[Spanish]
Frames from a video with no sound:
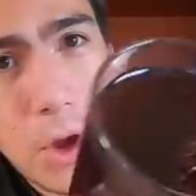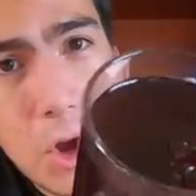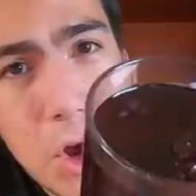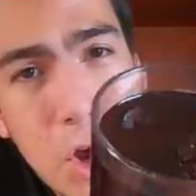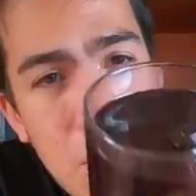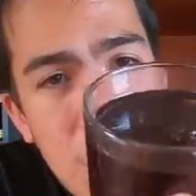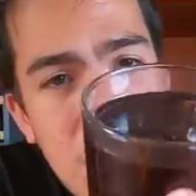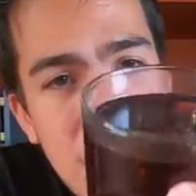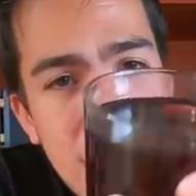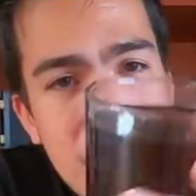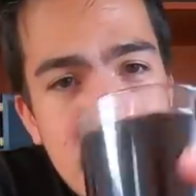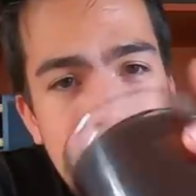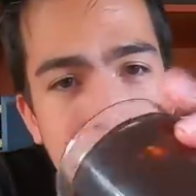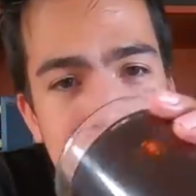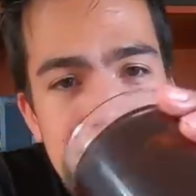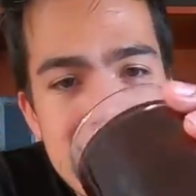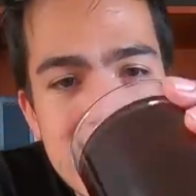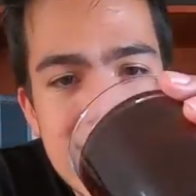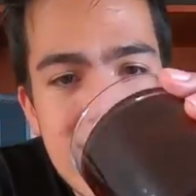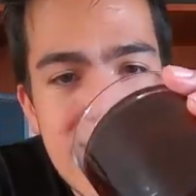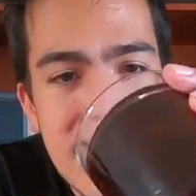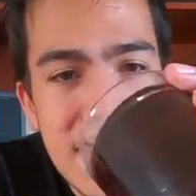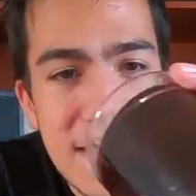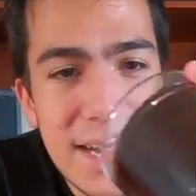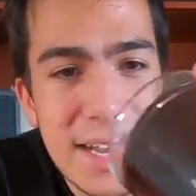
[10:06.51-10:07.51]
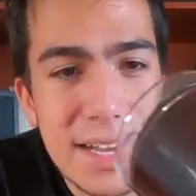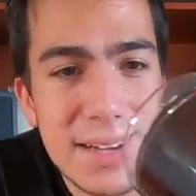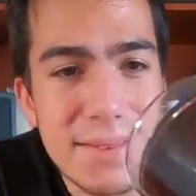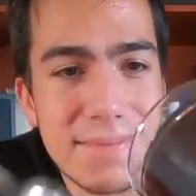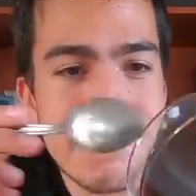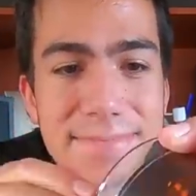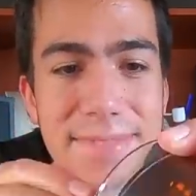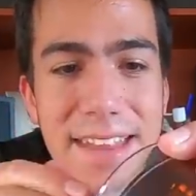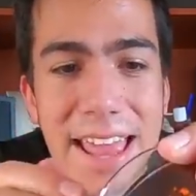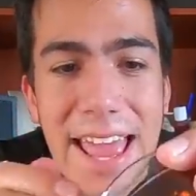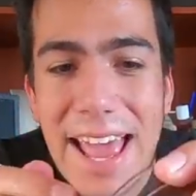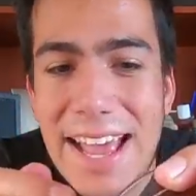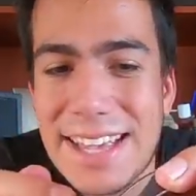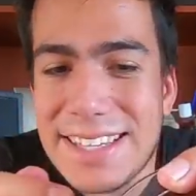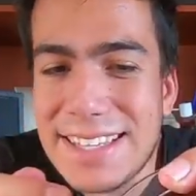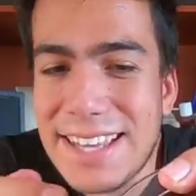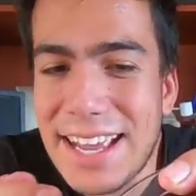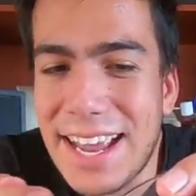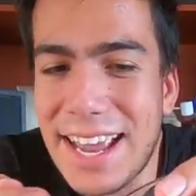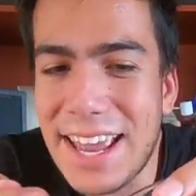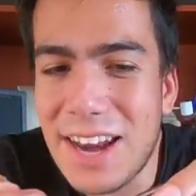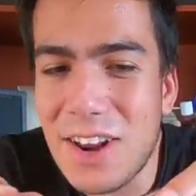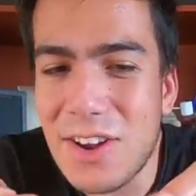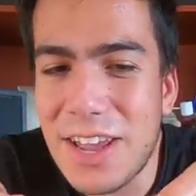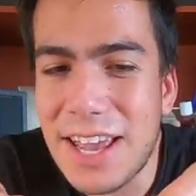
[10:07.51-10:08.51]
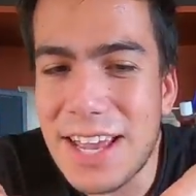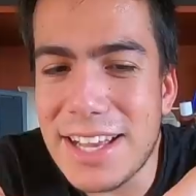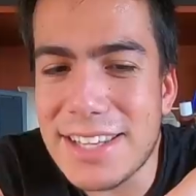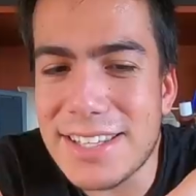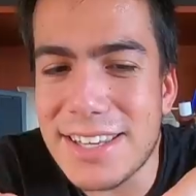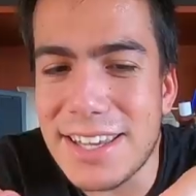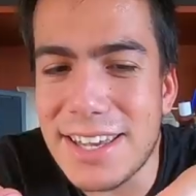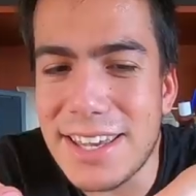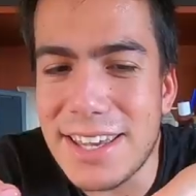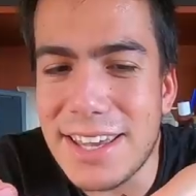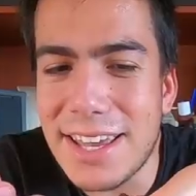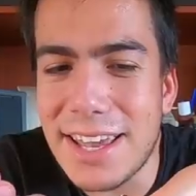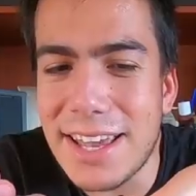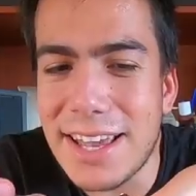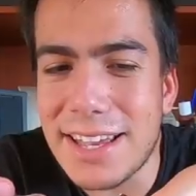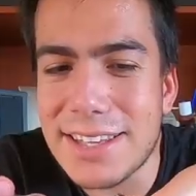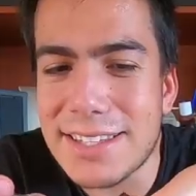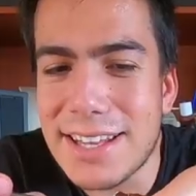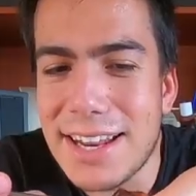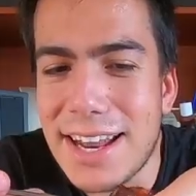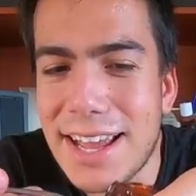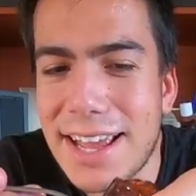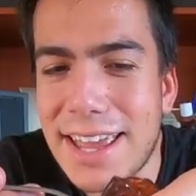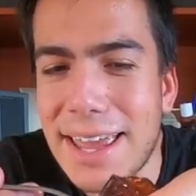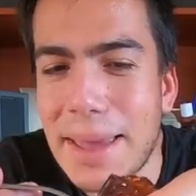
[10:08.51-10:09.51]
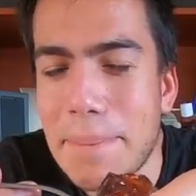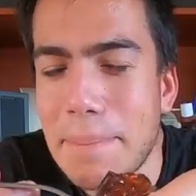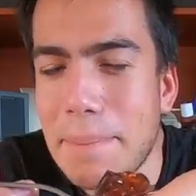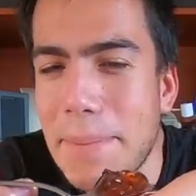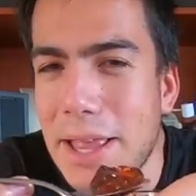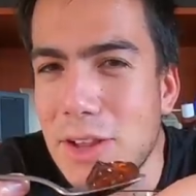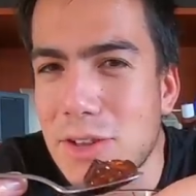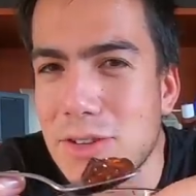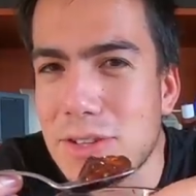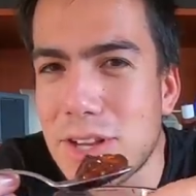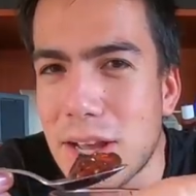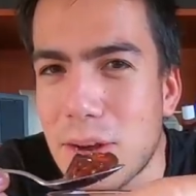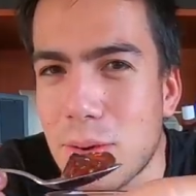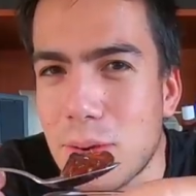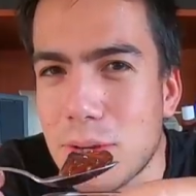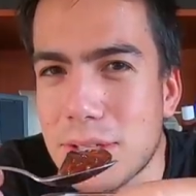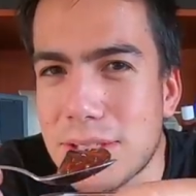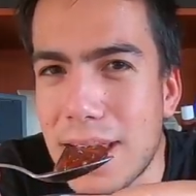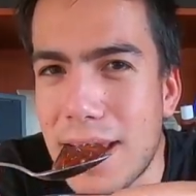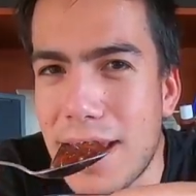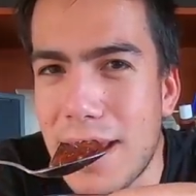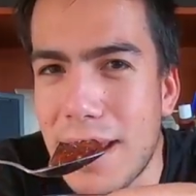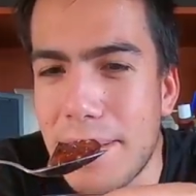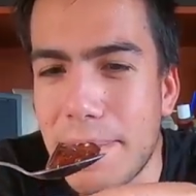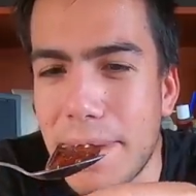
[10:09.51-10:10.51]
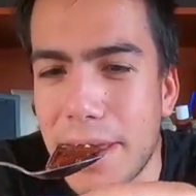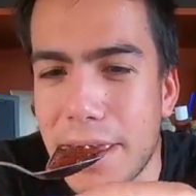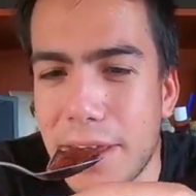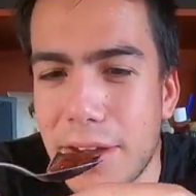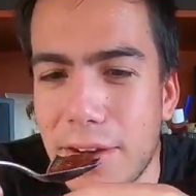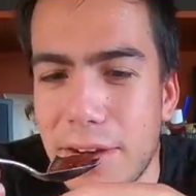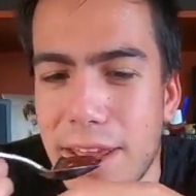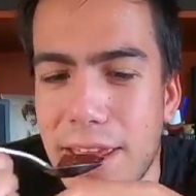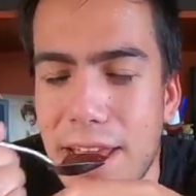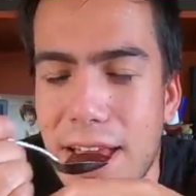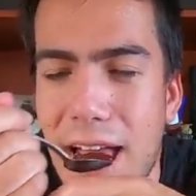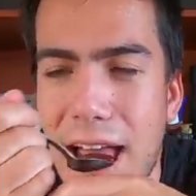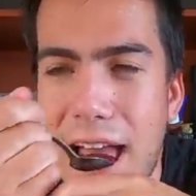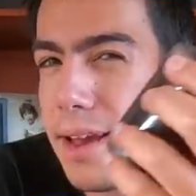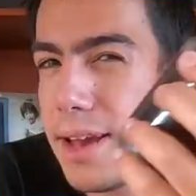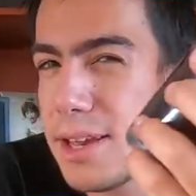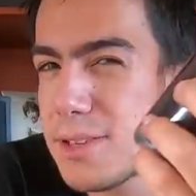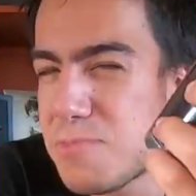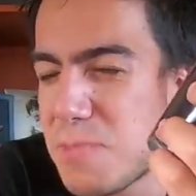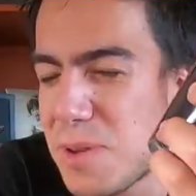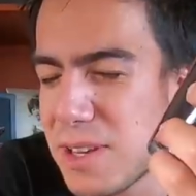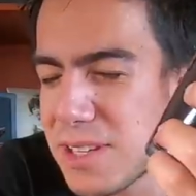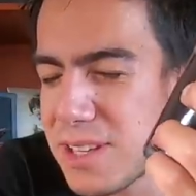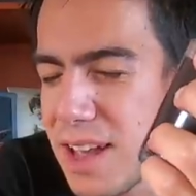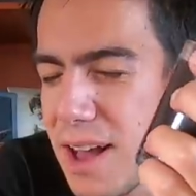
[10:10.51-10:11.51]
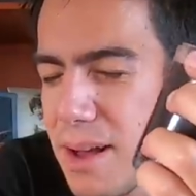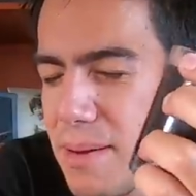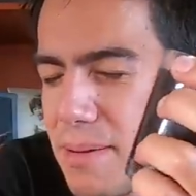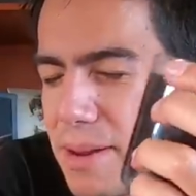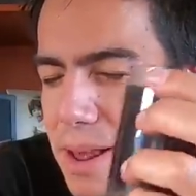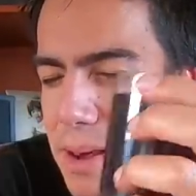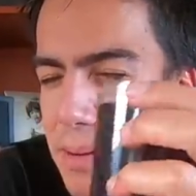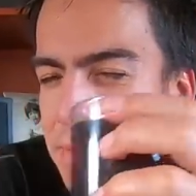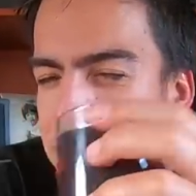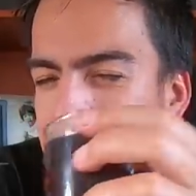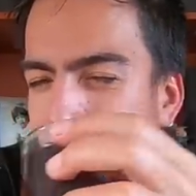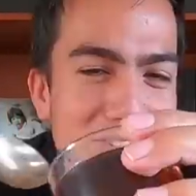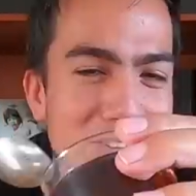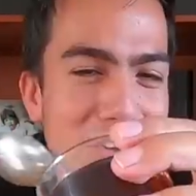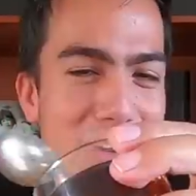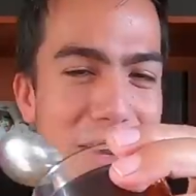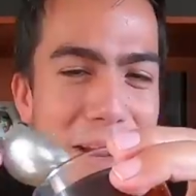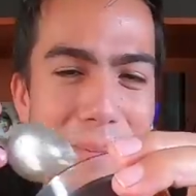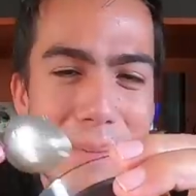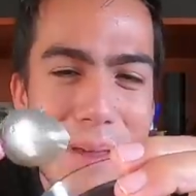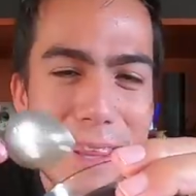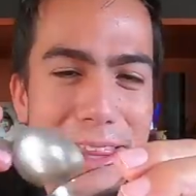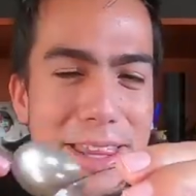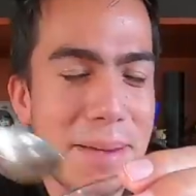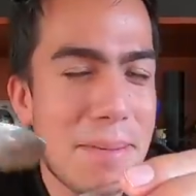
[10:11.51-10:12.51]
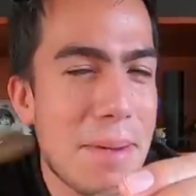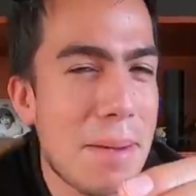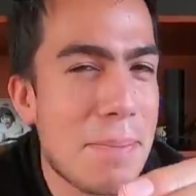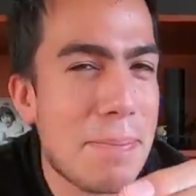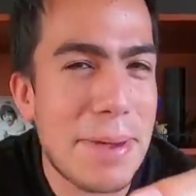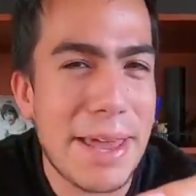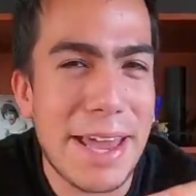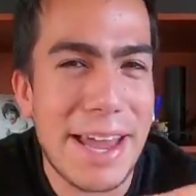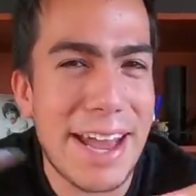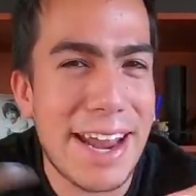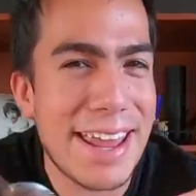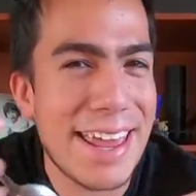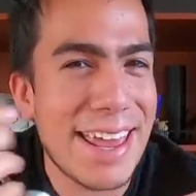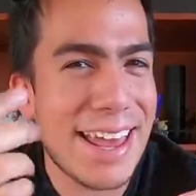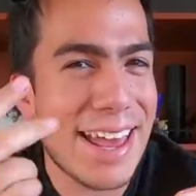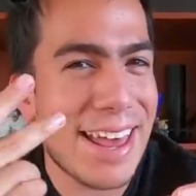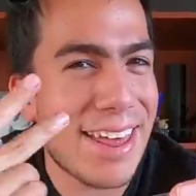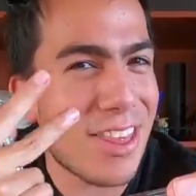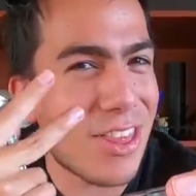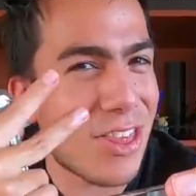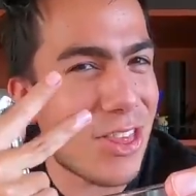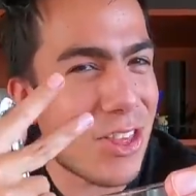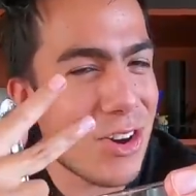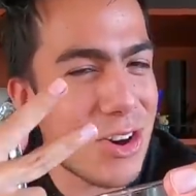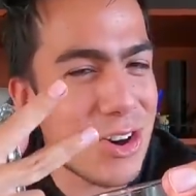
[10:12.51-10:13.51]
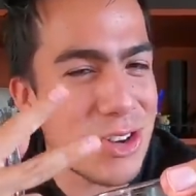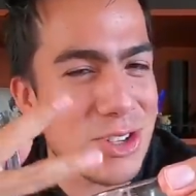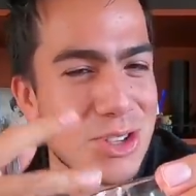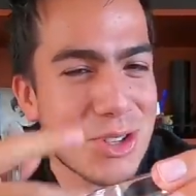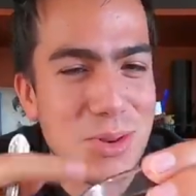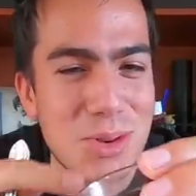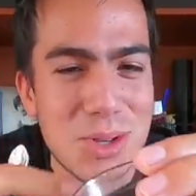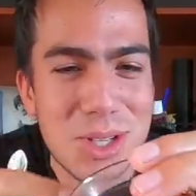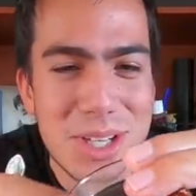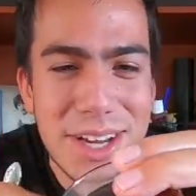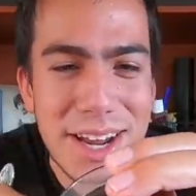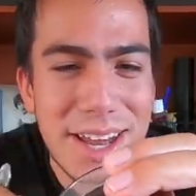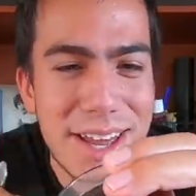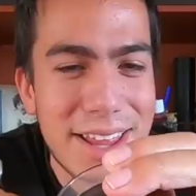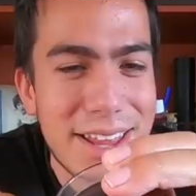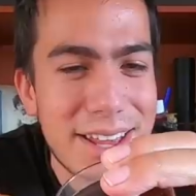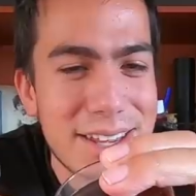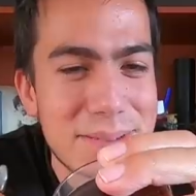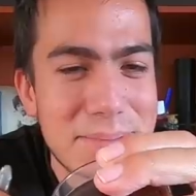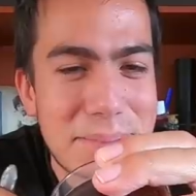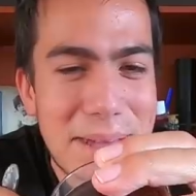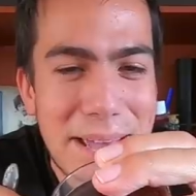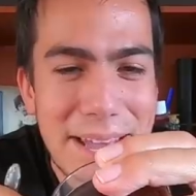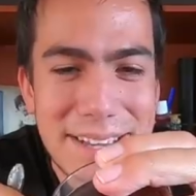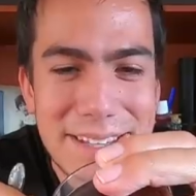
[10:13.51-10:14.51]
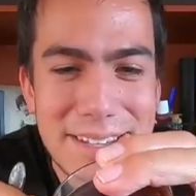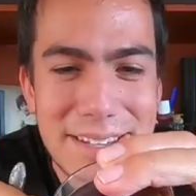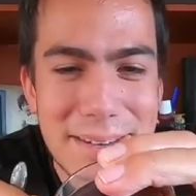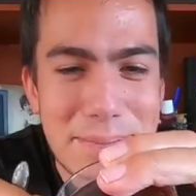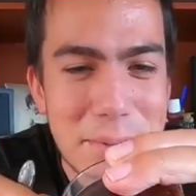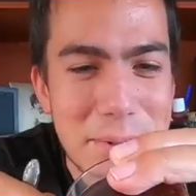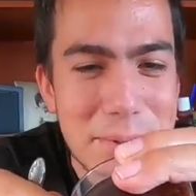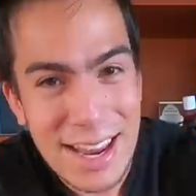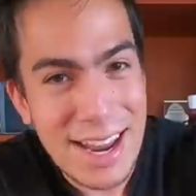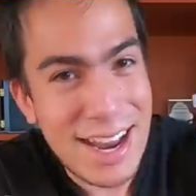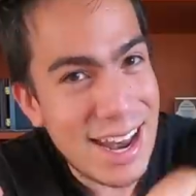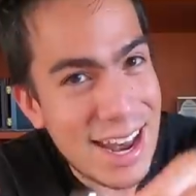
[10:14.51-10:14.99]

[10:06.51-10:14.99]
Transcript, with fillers: Con la de manzana esta creo que sí es la que menos le gusta a la mayoría. Es pasable, solamente me pegaría dos cucharadas máximo.